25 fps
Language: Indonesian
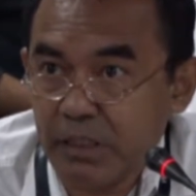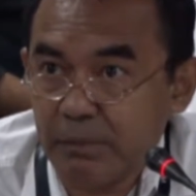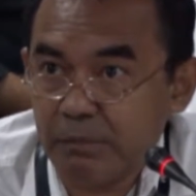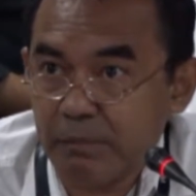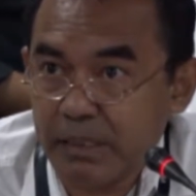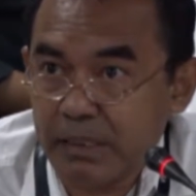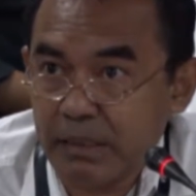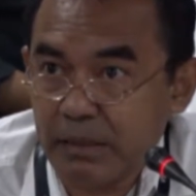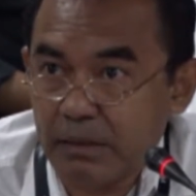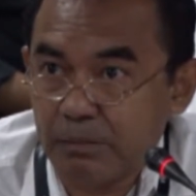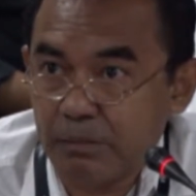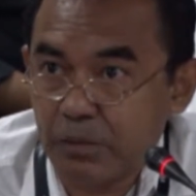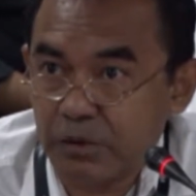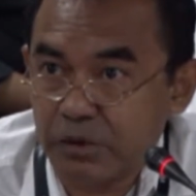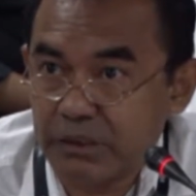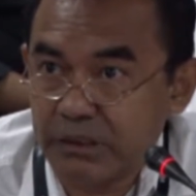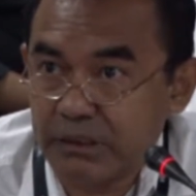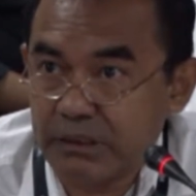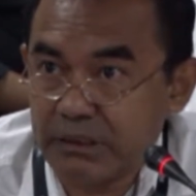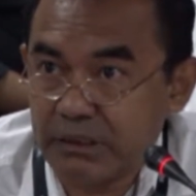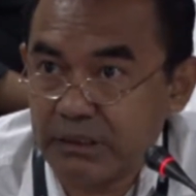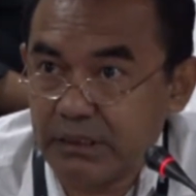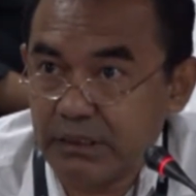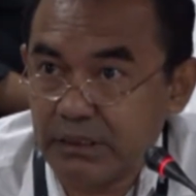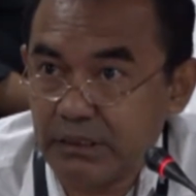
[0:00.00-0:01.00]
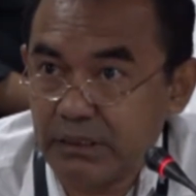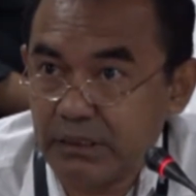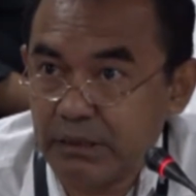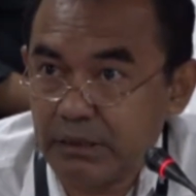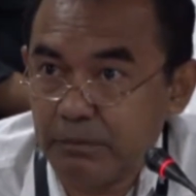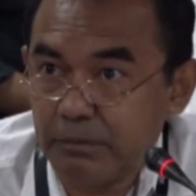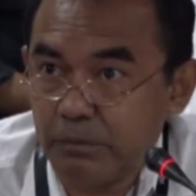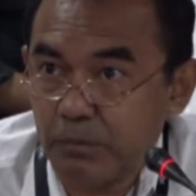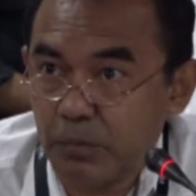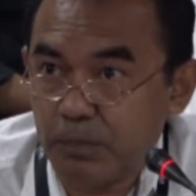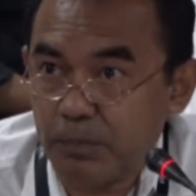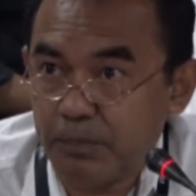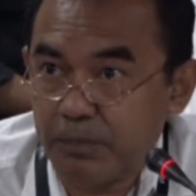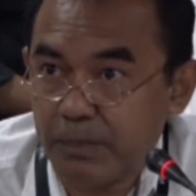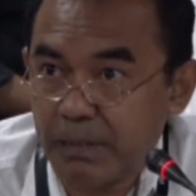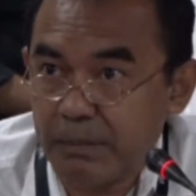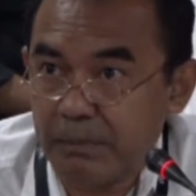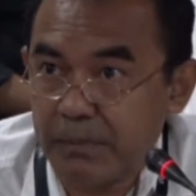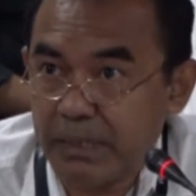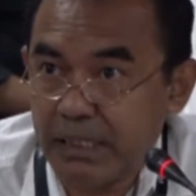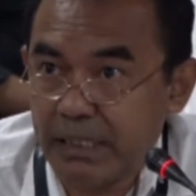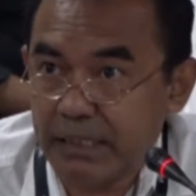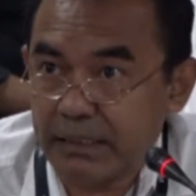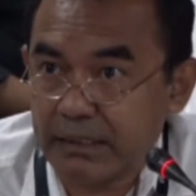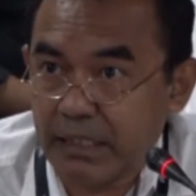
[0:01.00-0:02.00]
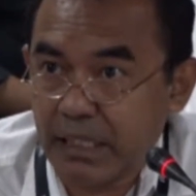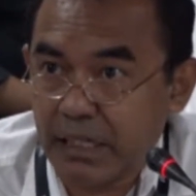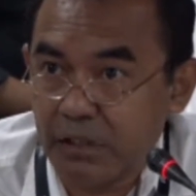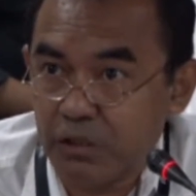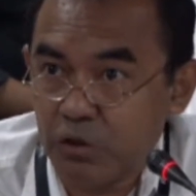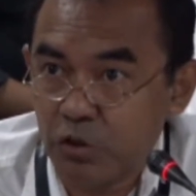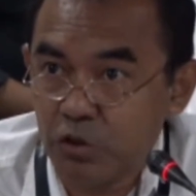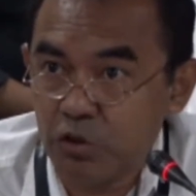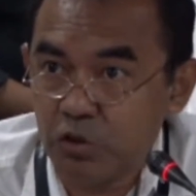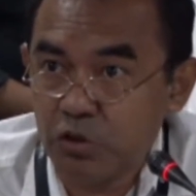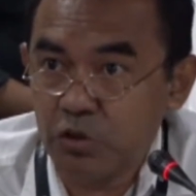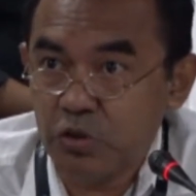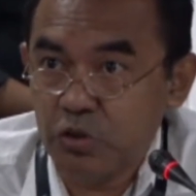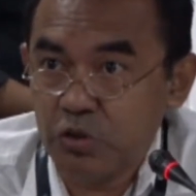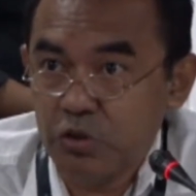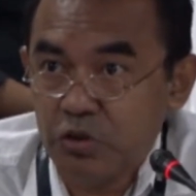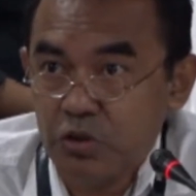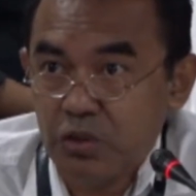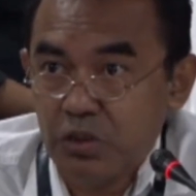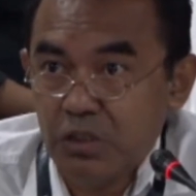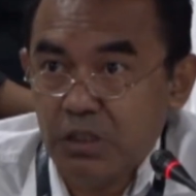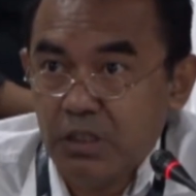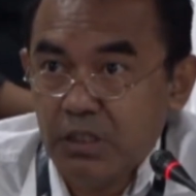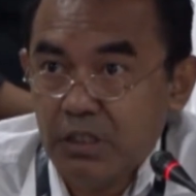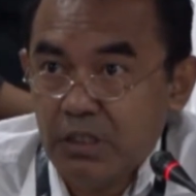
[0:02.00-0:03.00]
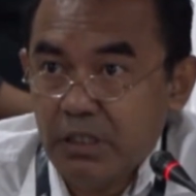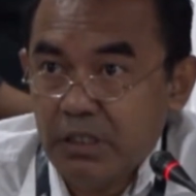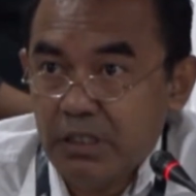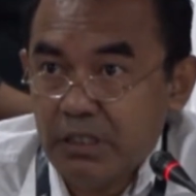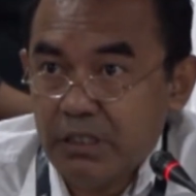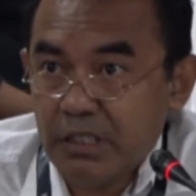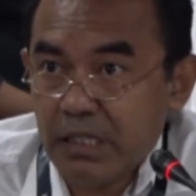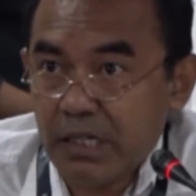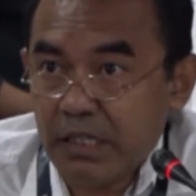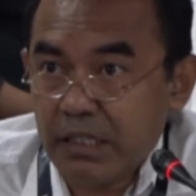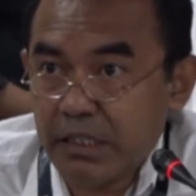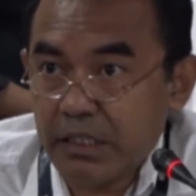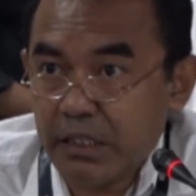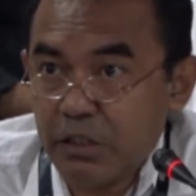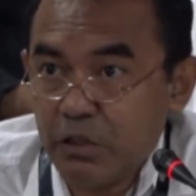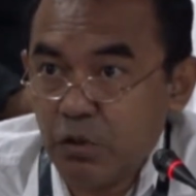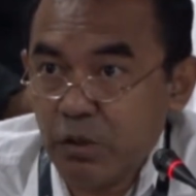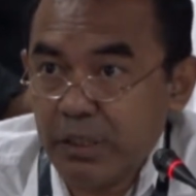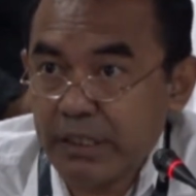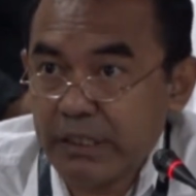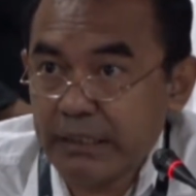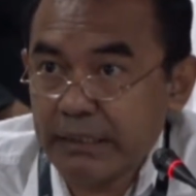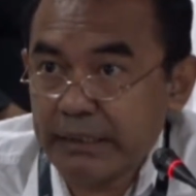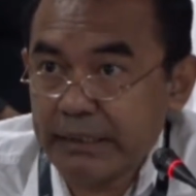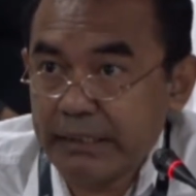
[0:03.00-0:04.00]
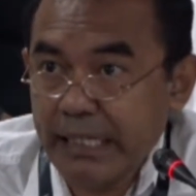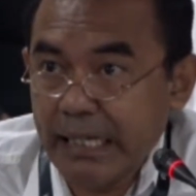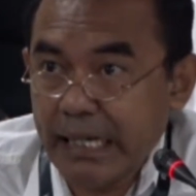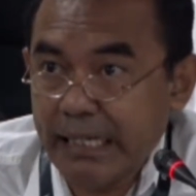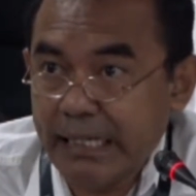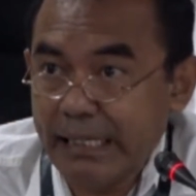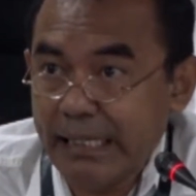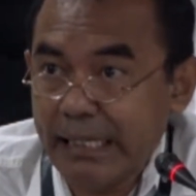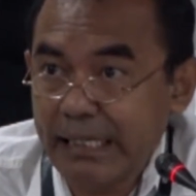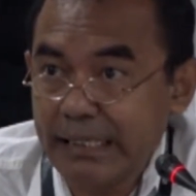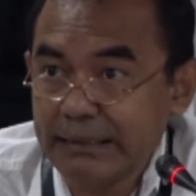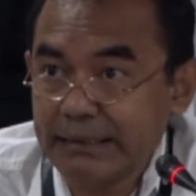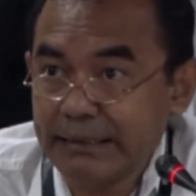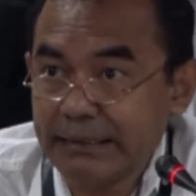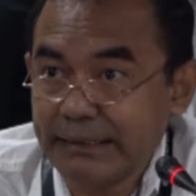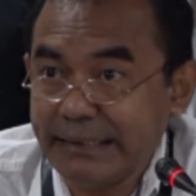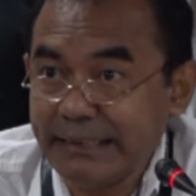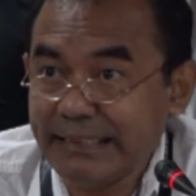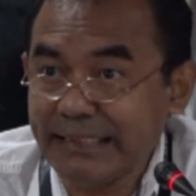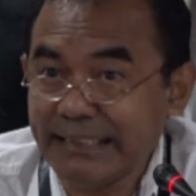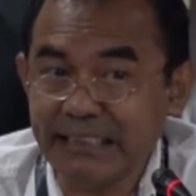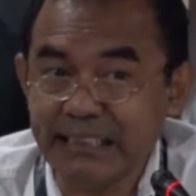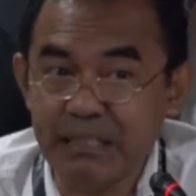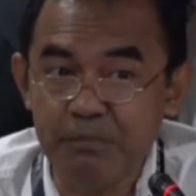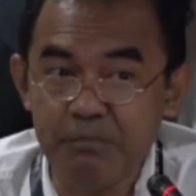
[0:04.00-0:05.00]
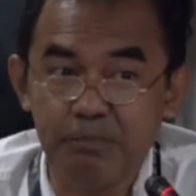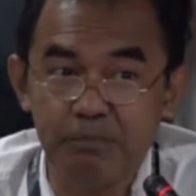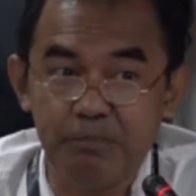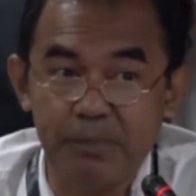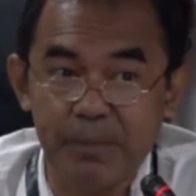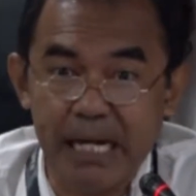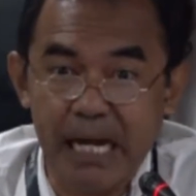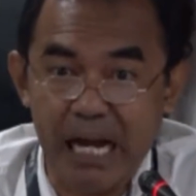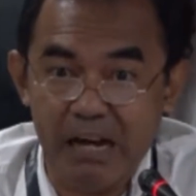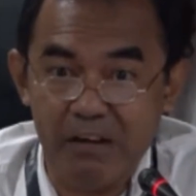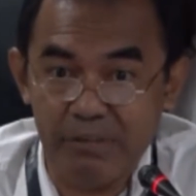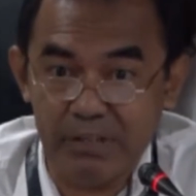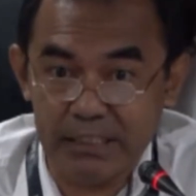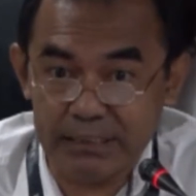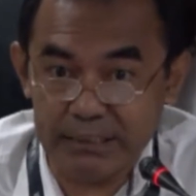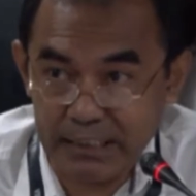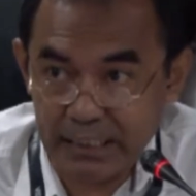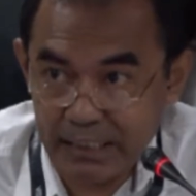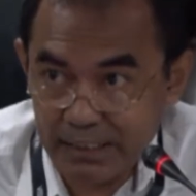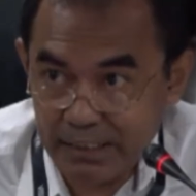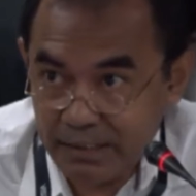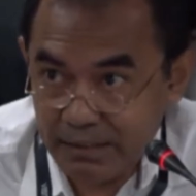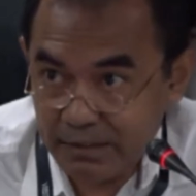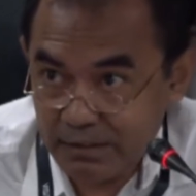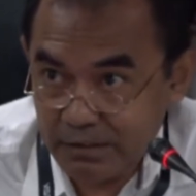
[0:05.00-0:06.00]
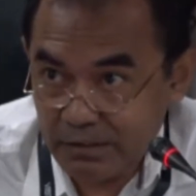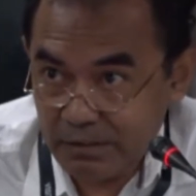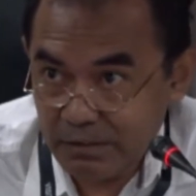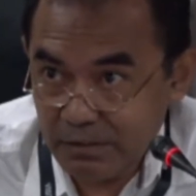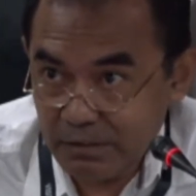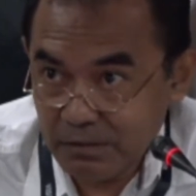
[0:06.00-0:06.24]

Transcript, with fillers: Yang pertama posisi pemda yang tanggung, yang kedua ketiadaan sistem pengawasan,